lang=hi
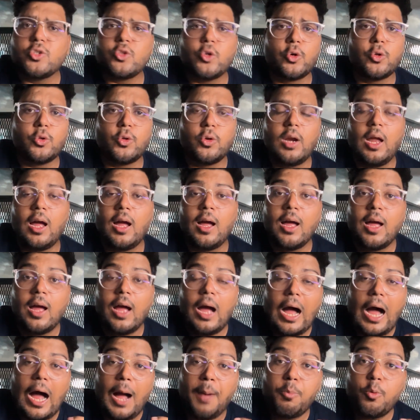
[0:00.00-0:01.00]
तक छोड़ दो ना
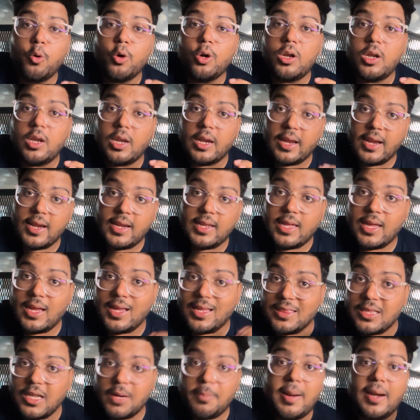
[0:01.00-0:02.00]
आपको ट्रेन के
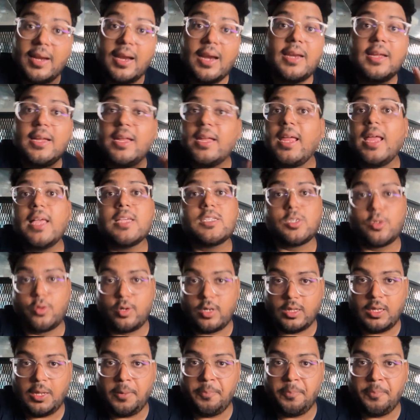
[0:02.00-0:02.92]
अंदर बैठाने की क्या ज़रूरत